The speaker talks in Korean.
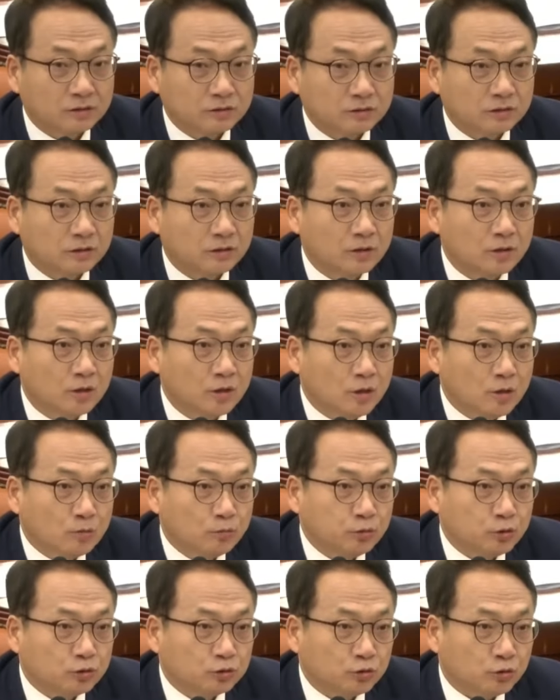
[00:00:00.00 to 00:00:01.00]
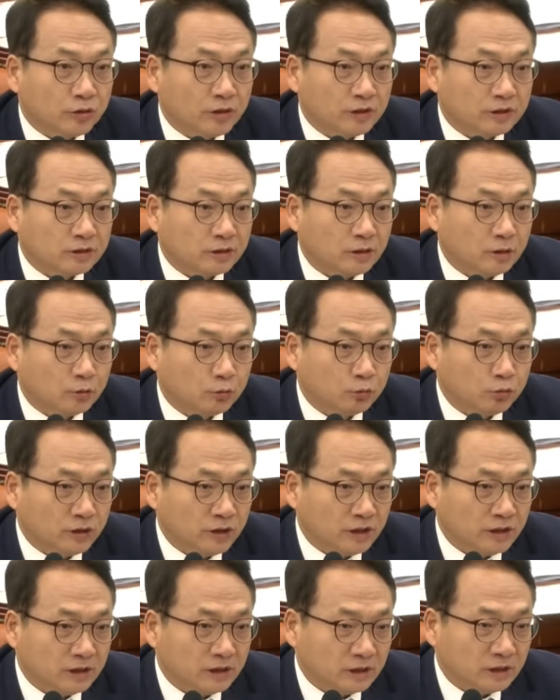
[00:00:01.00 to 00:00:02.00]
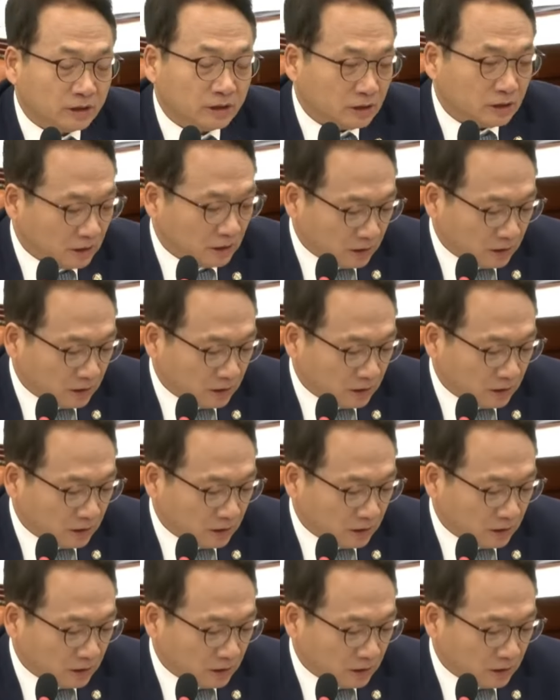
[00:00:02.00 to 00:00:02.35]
그것은 북쪽에서 우리